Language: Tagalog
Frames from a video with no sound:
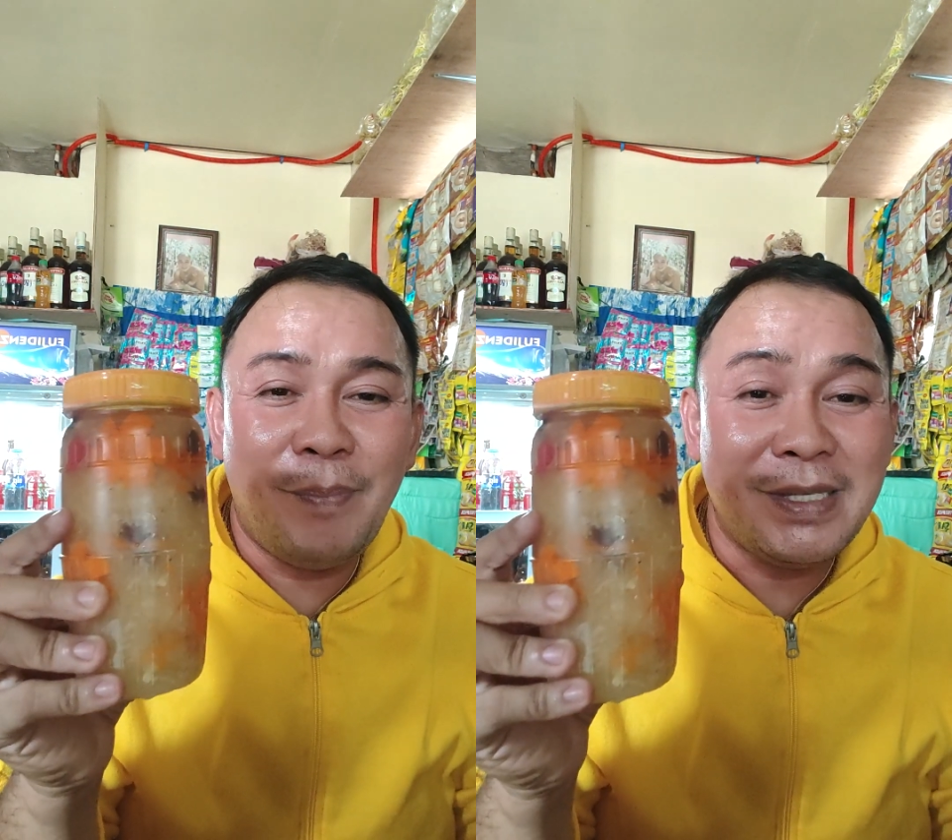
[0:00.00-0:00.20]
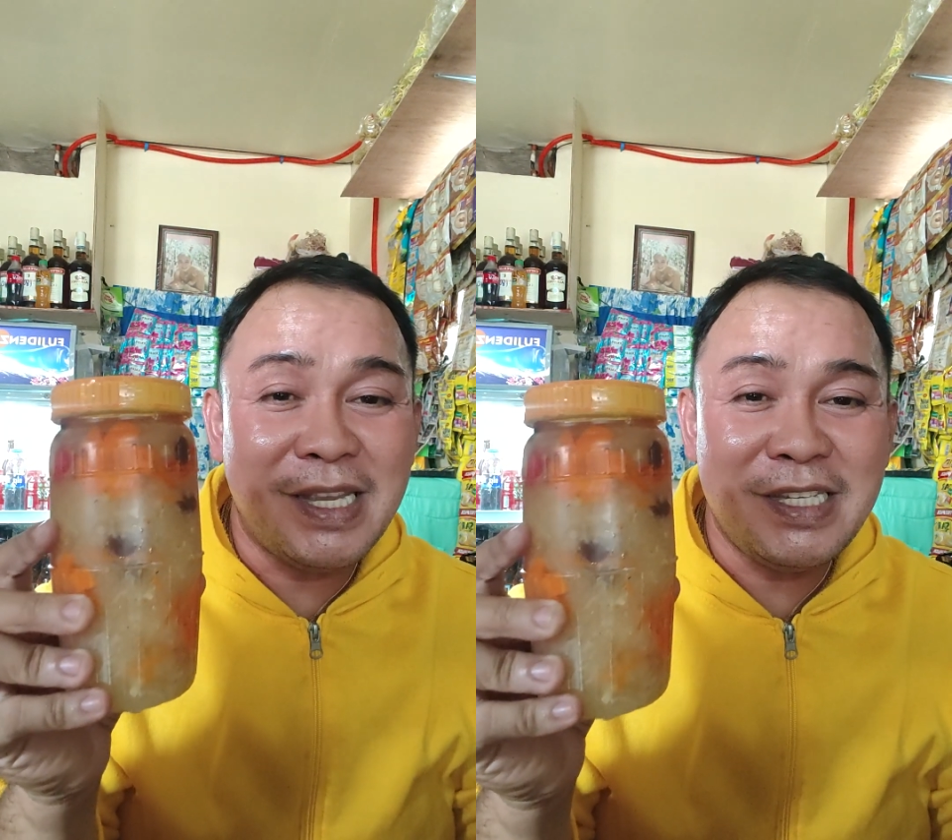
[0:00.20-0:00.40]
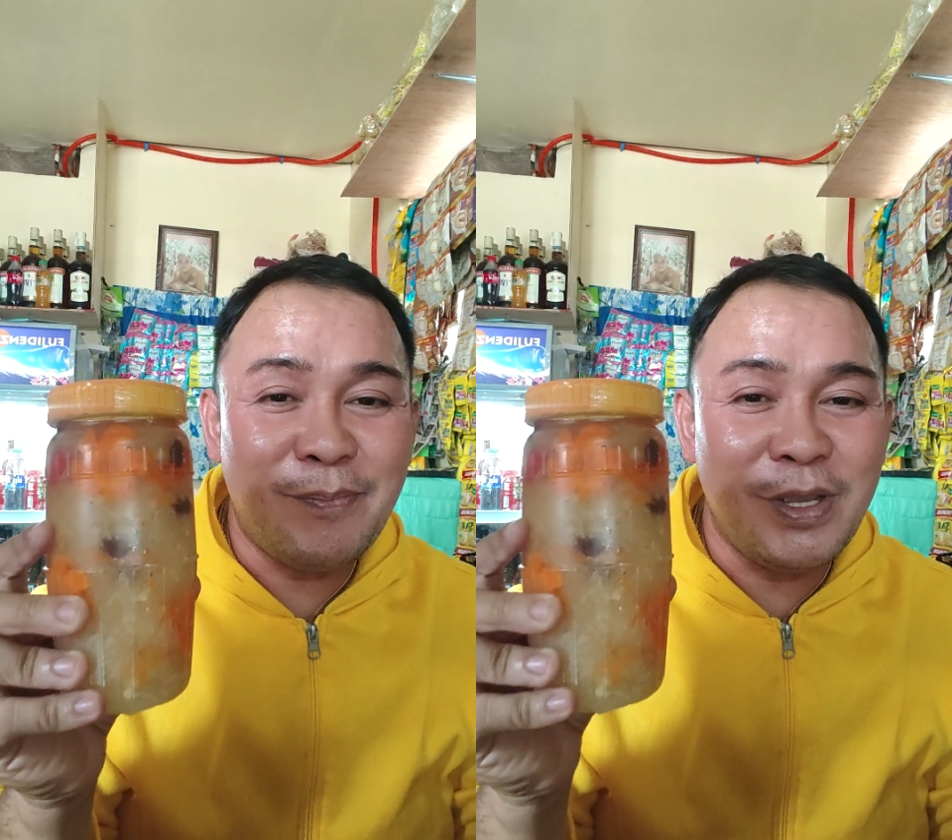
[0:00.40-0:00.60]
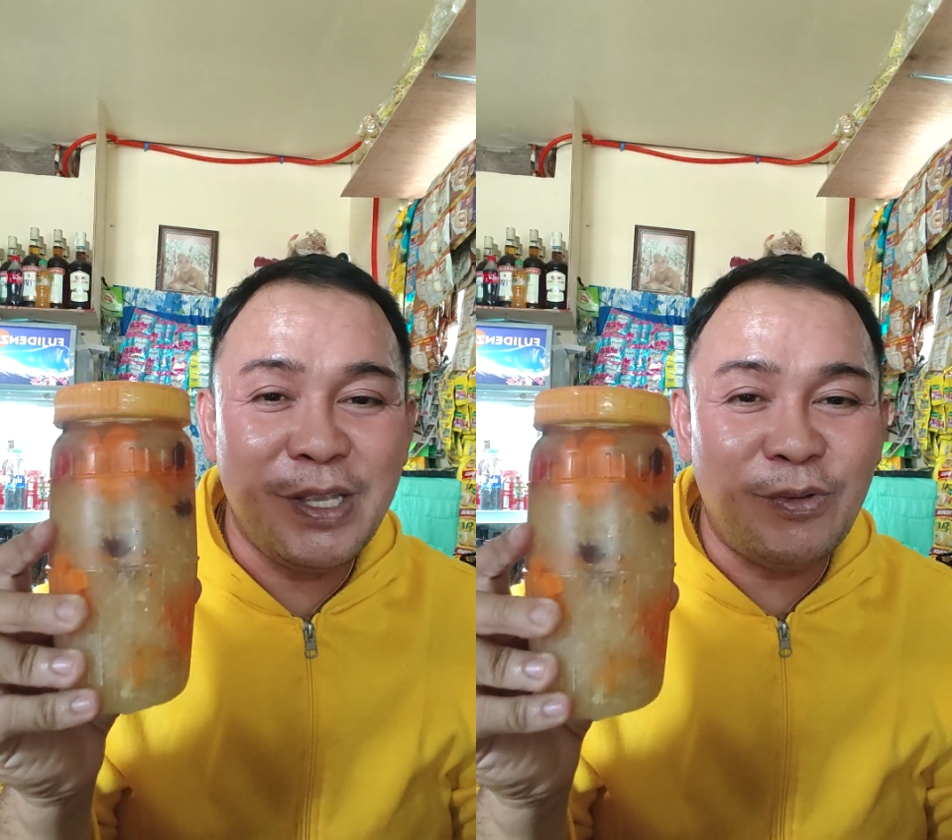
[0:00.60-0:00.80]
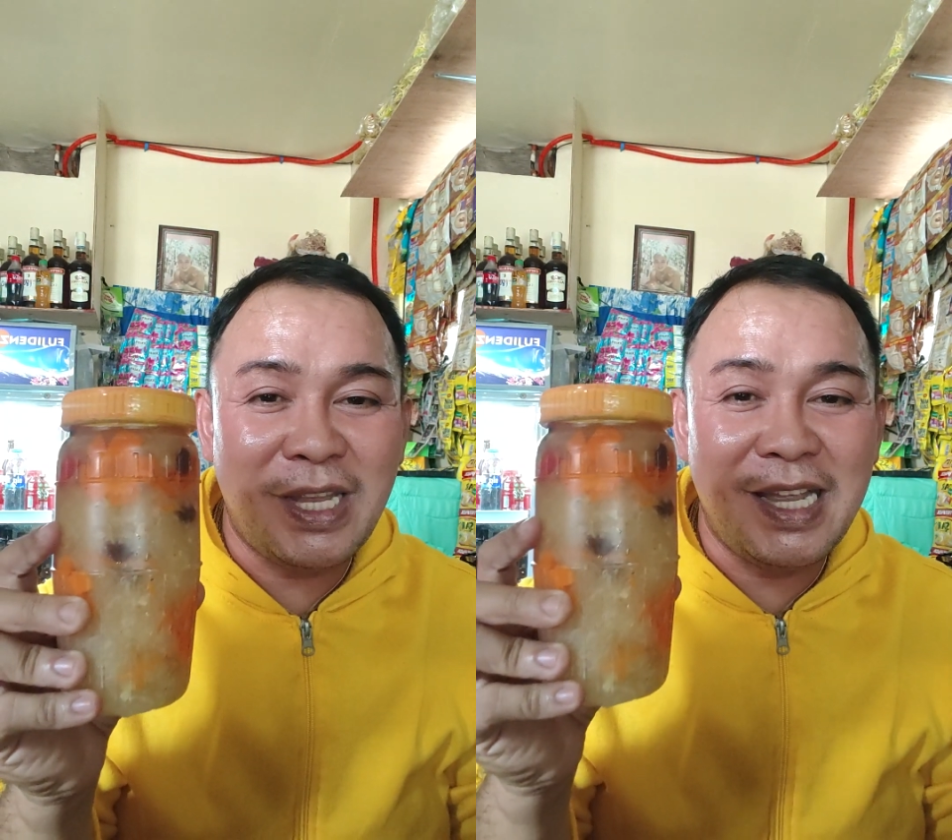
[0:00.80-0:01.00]
Pasensya po,
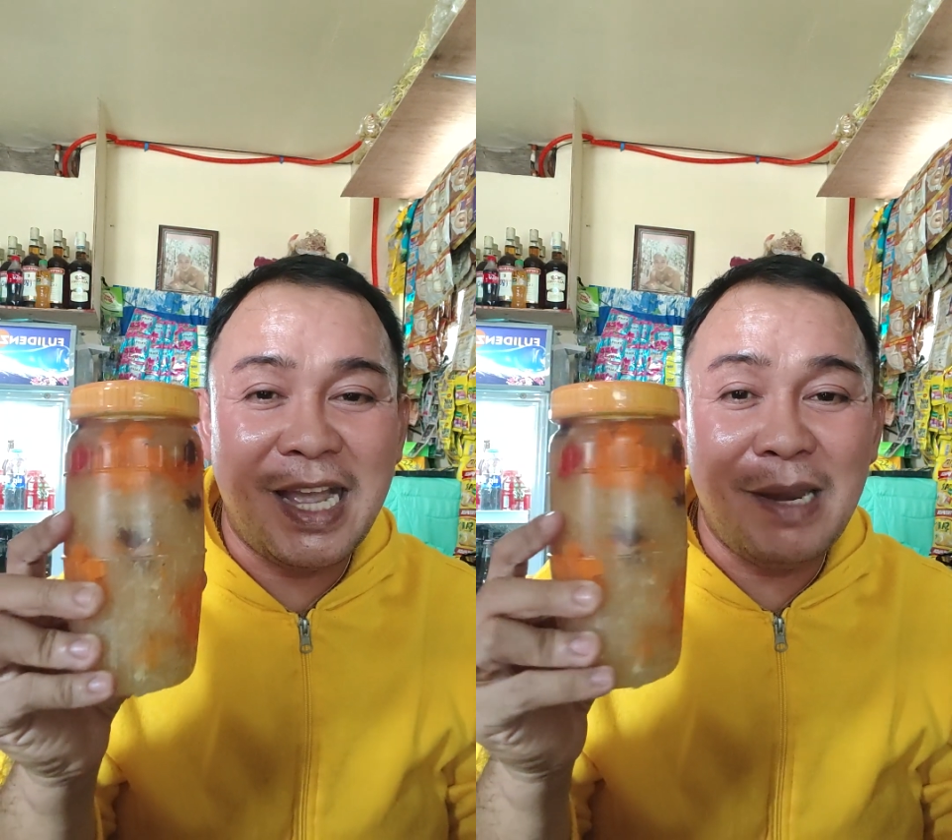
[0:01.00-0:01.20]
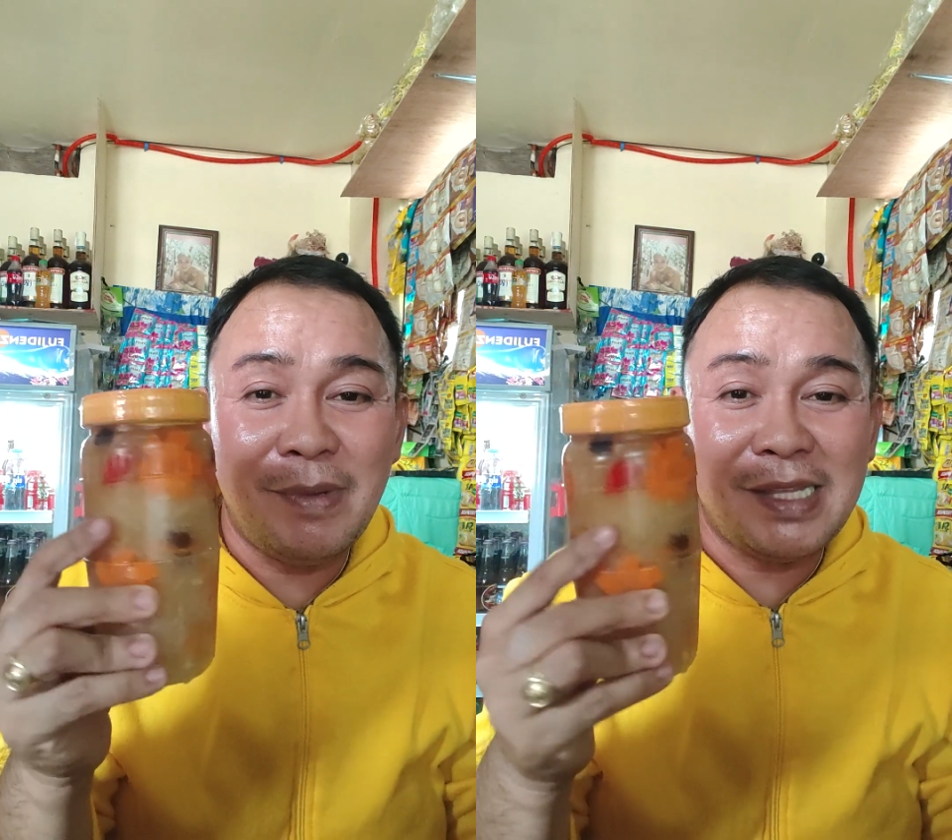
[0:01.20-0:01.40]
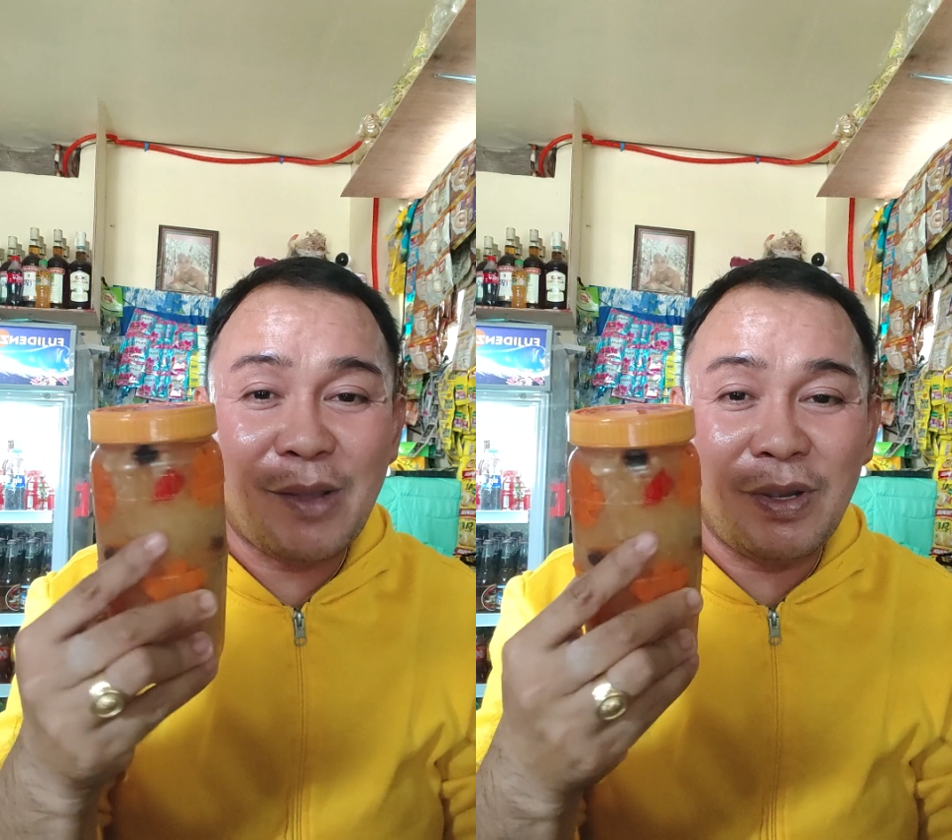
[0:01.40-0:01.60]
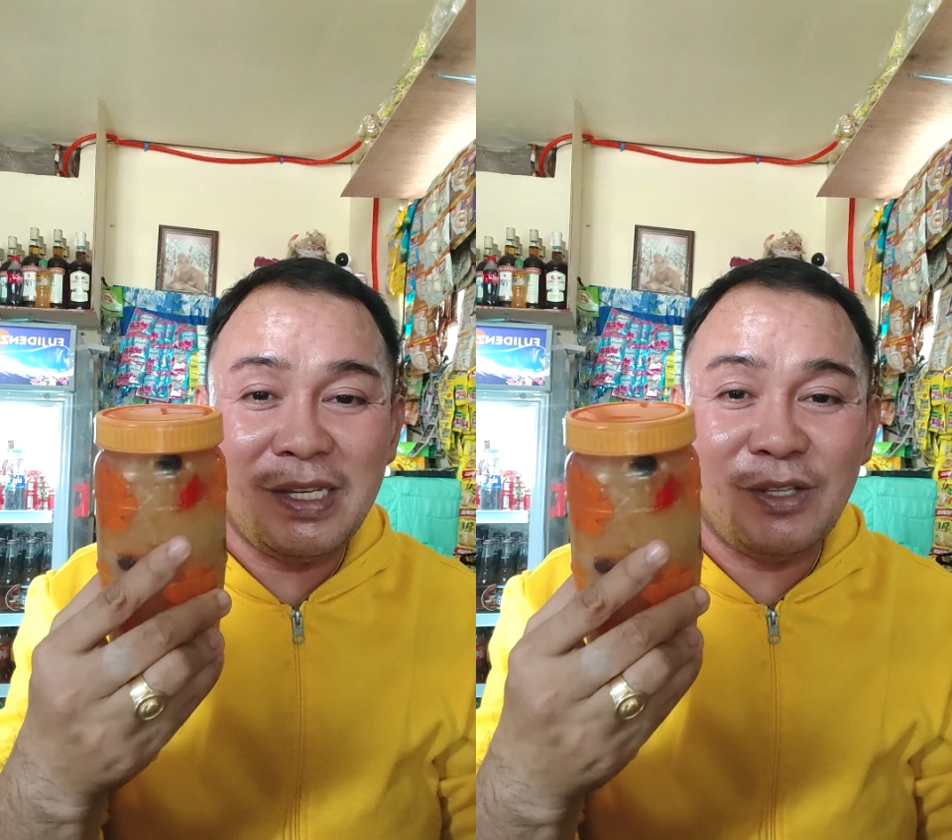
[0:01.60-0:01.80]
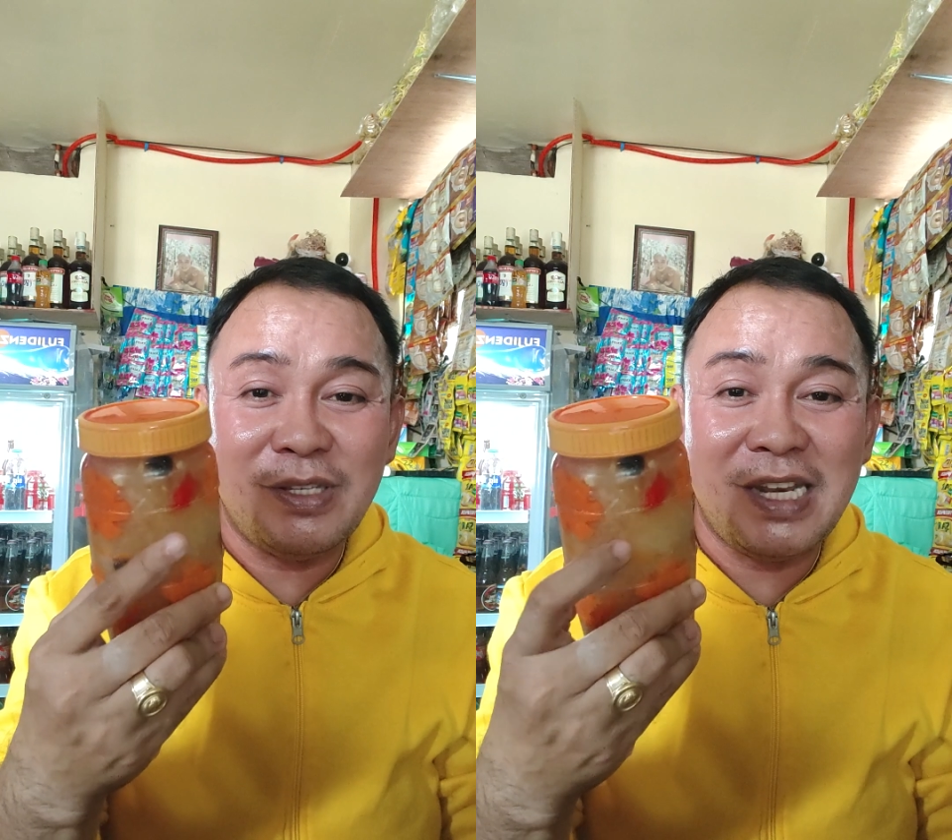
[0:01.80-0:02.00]
hindi ko talaga alam ang tawag dito.